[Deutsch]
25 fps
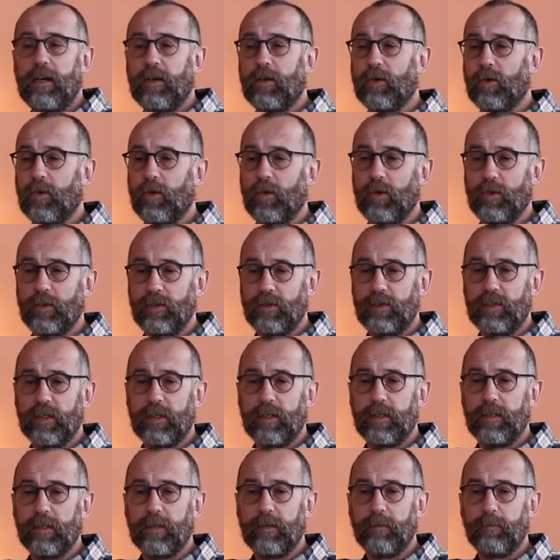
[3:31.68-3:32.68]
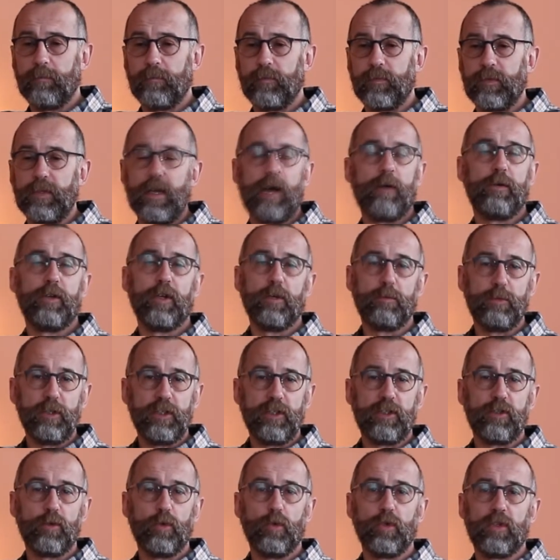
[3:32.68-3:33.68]
Und, äh, aber da bin
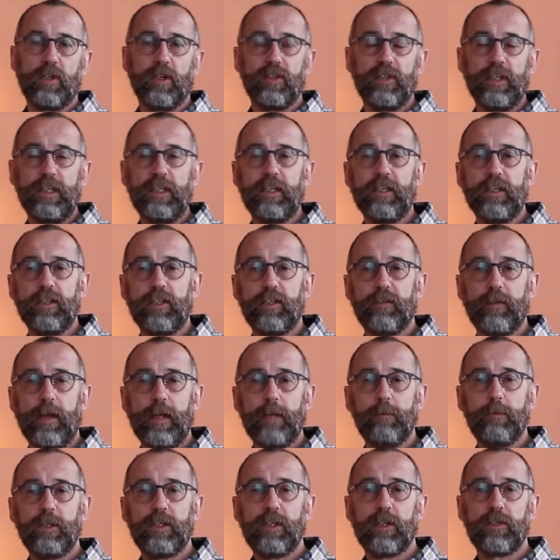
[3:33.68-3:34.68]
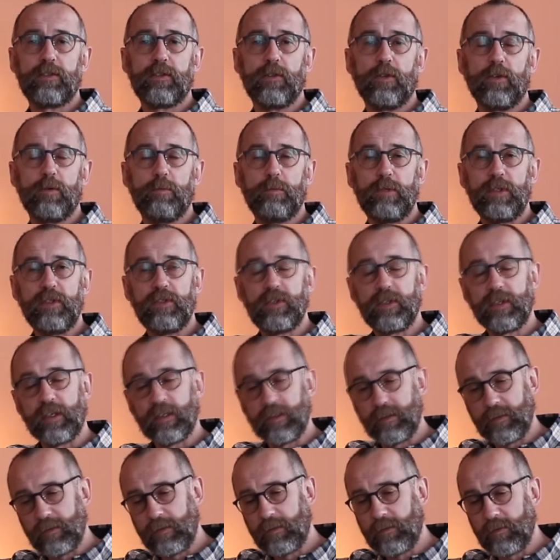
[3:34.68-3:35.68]
ich guter Dinge. Ich quäle mich jetzt noch ein
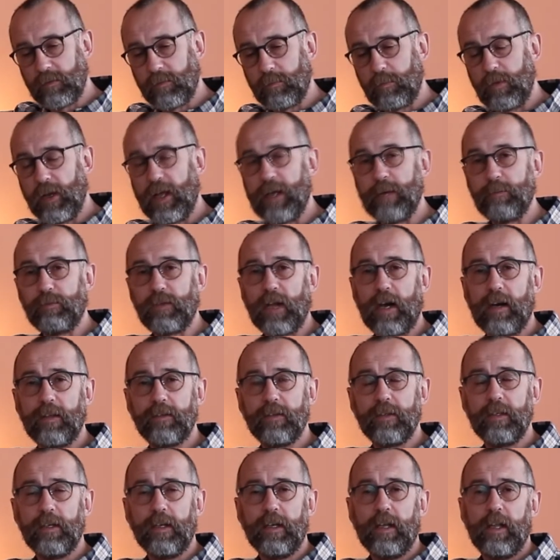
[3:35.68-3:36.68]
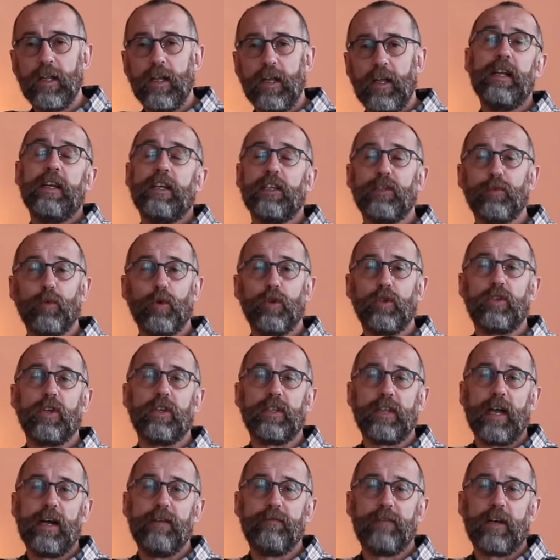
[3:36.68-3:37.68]
bisschen, bleibt dran. Ich wollte
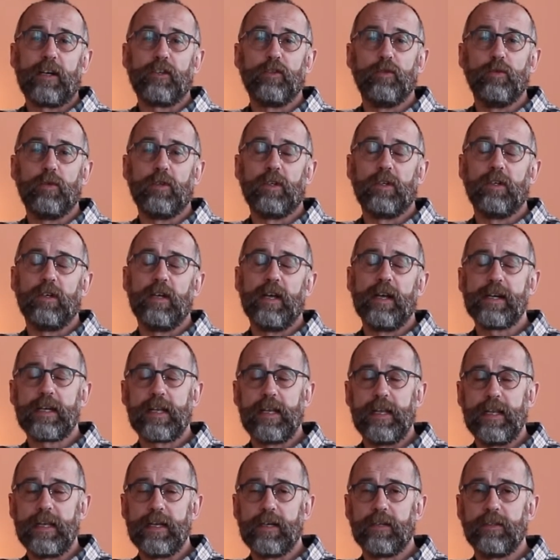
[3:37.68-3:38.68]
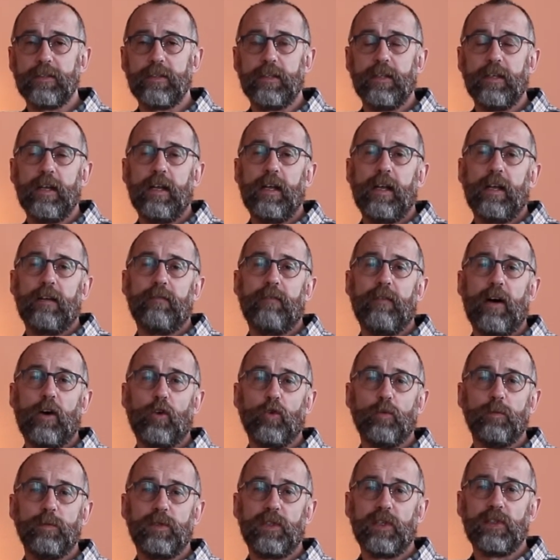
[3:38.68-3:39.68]
euch einfach nur erklären,
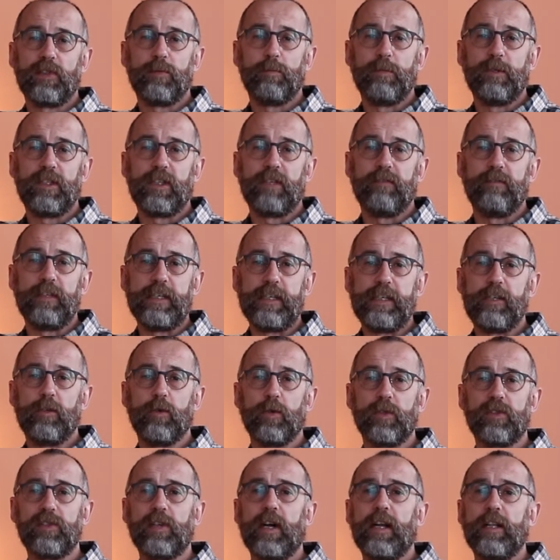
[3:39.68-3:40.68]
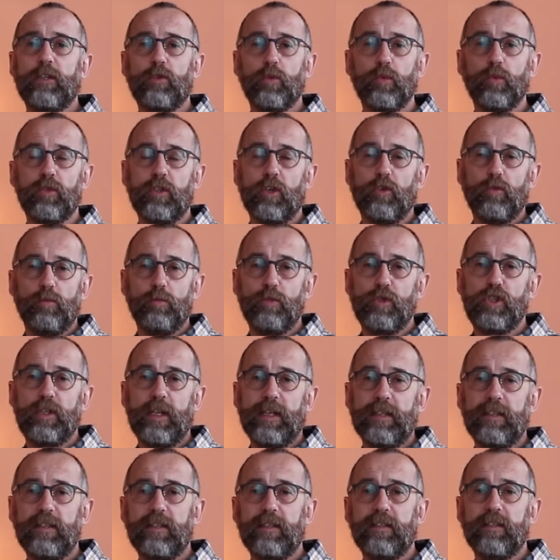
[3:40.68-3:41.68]
warum es jetzt mit den Videos halt unter
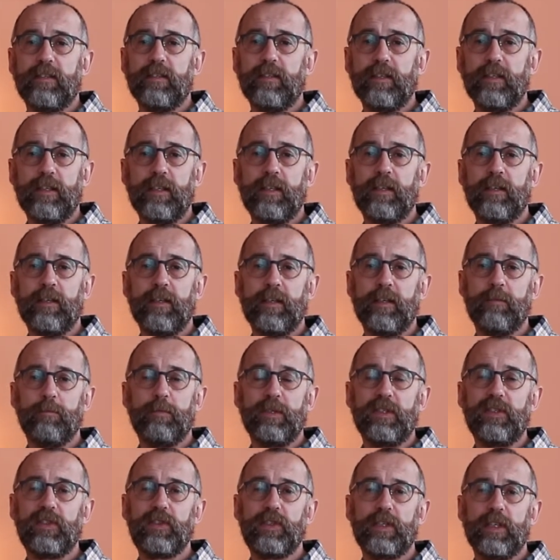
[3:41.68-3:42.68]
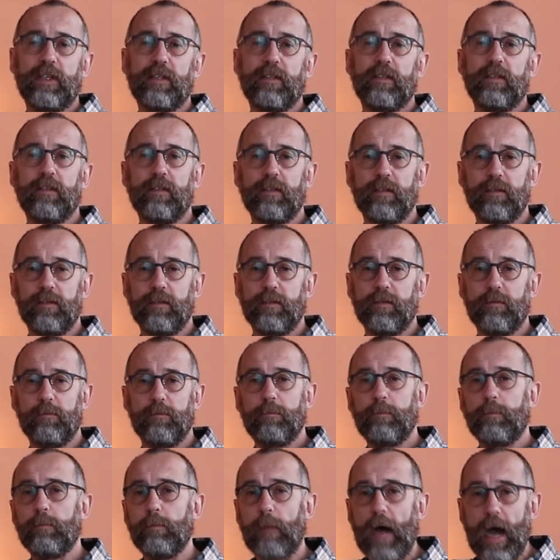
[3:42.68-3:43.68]
Umständen ein, ein bisschen äh,
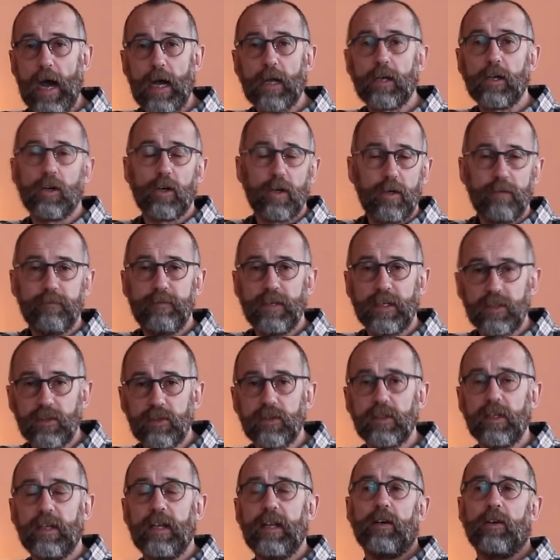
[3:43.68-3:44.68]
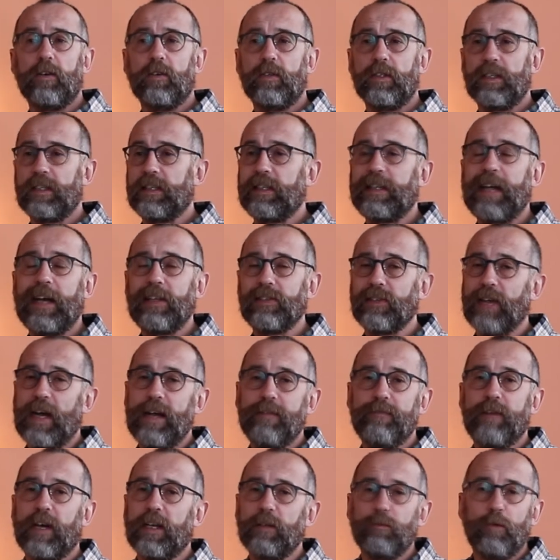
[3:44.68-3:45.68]
magerer wird. Ich kann es
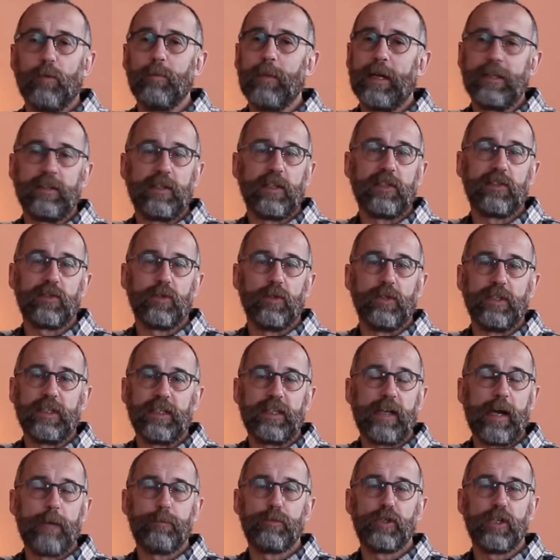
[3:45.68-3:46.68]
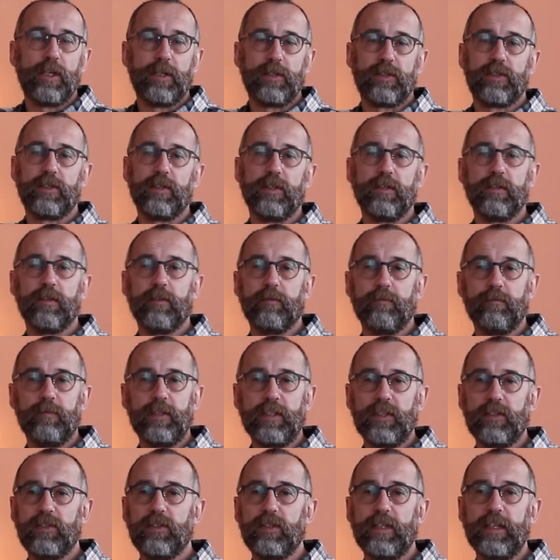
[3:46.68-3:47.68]
einfach im Moment jetzt noch nicht abschätzen,
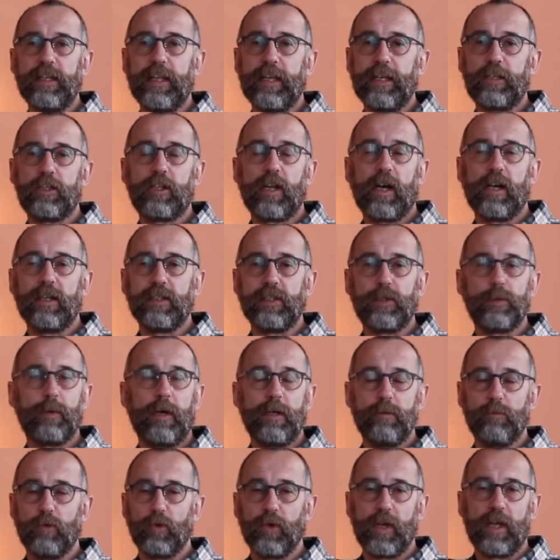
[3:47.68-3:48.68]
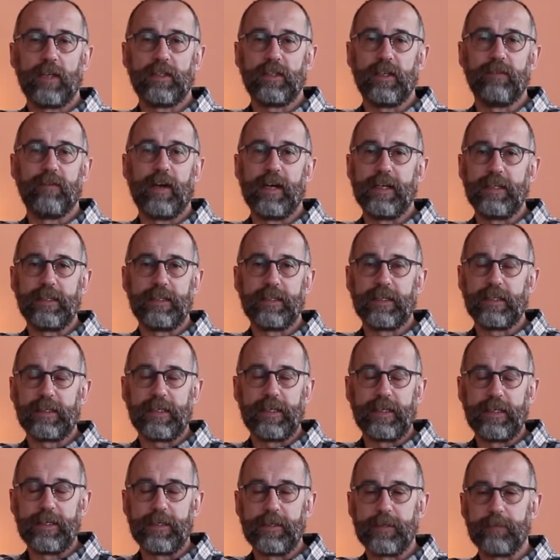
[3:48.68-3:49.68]
wie es die nächsten ein, zwei Monate
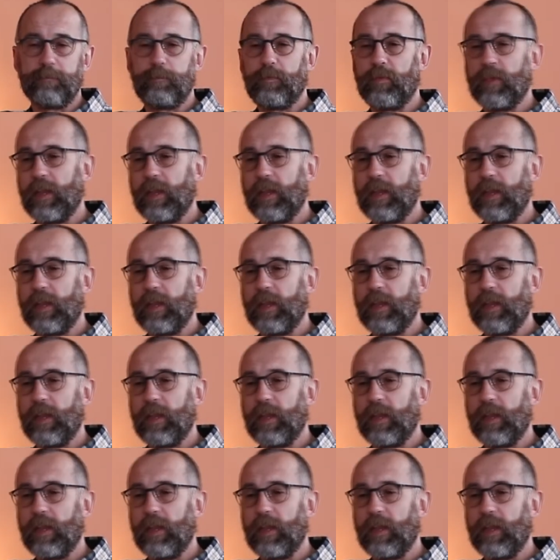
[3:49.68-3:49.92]
weitergeht.